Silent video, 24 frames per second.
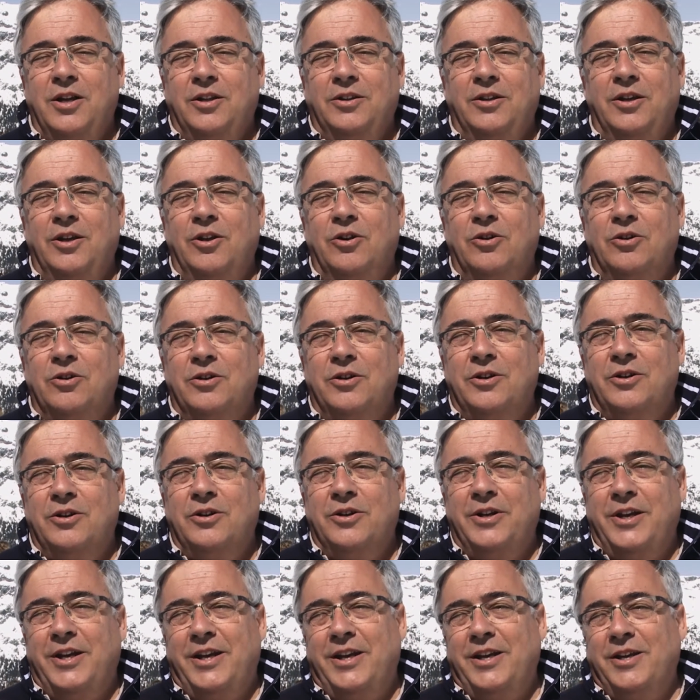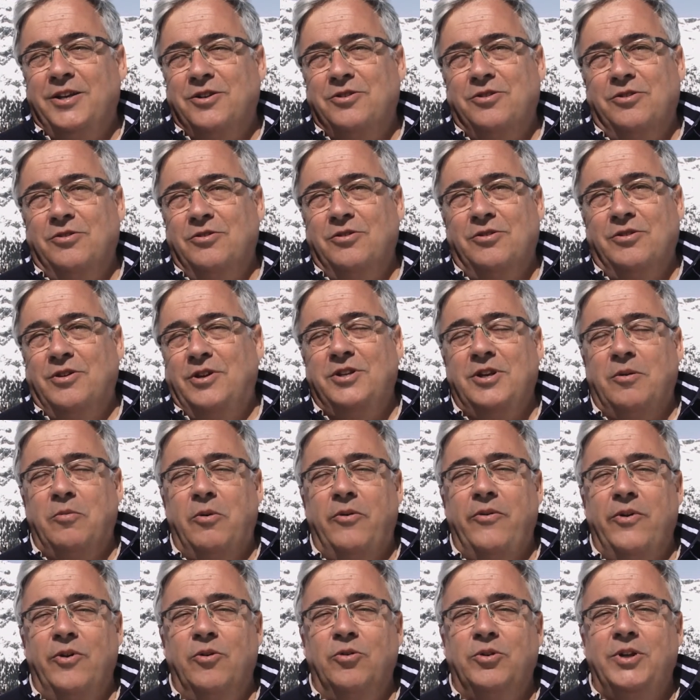di loro e sono, siamo
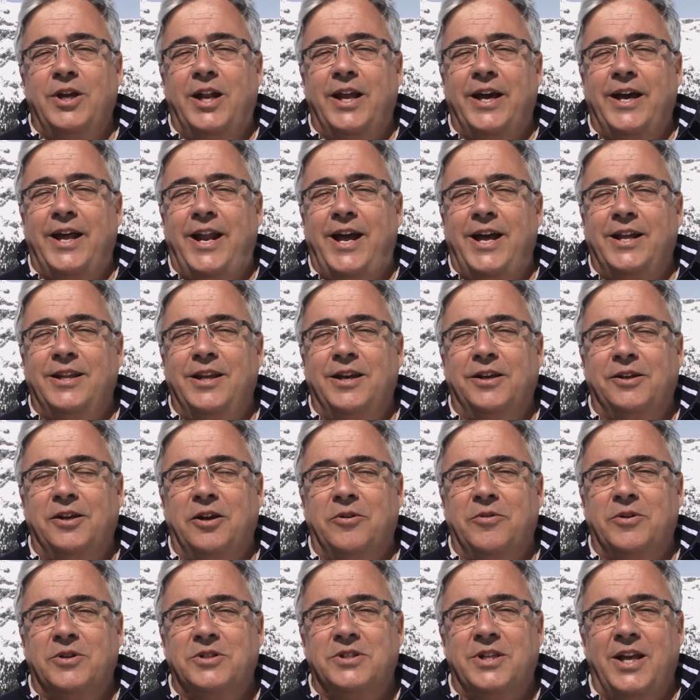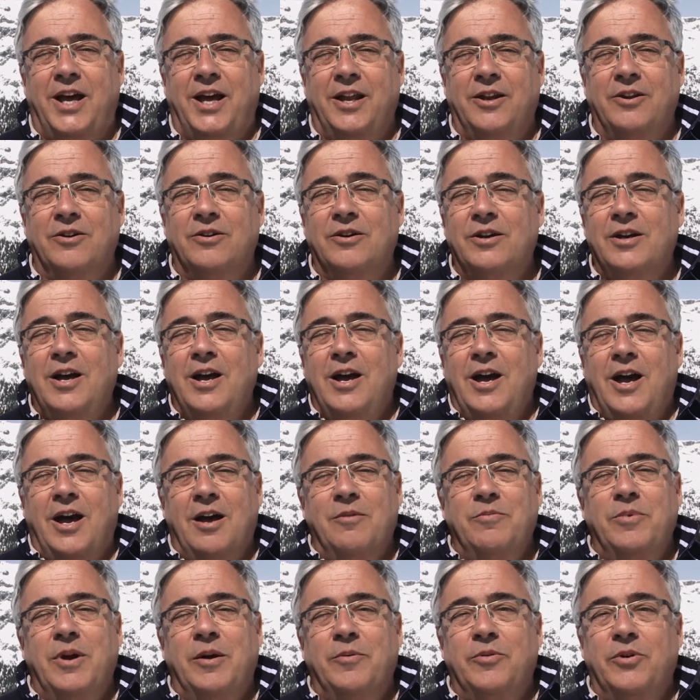venuti alla grande anche quest'anno
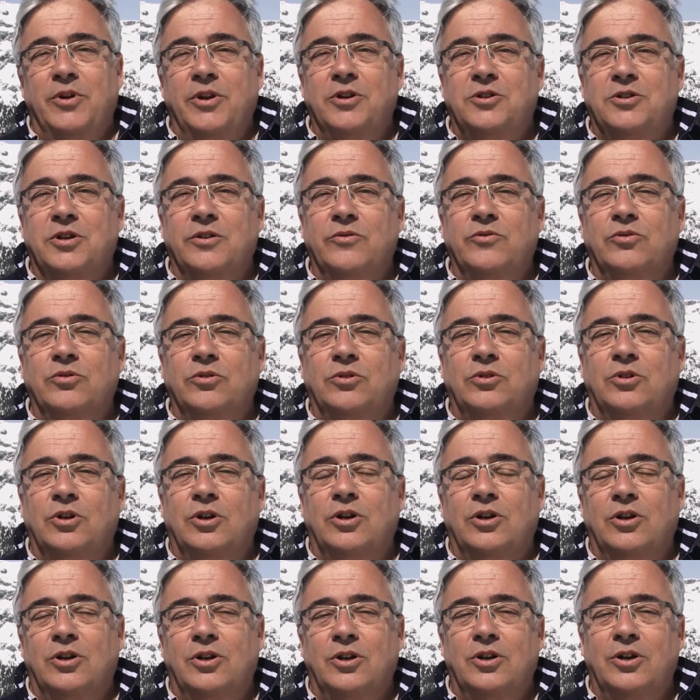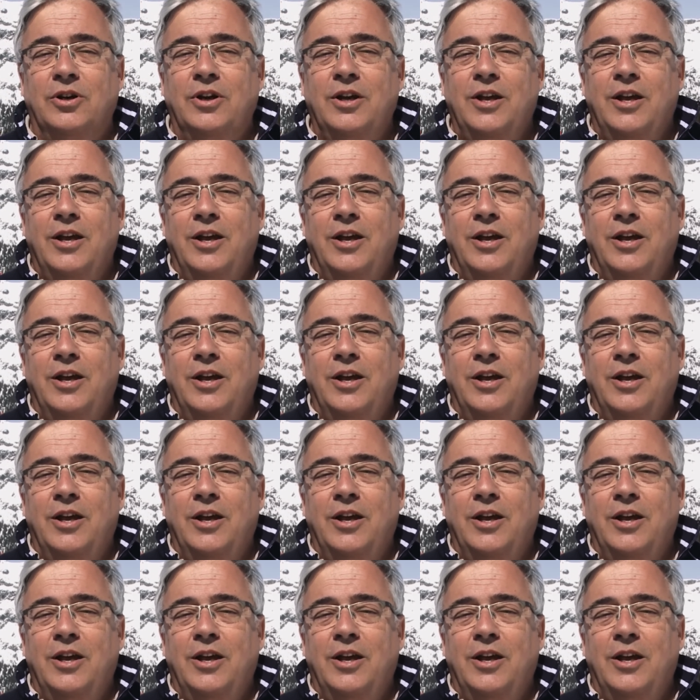abbiamo ricevuto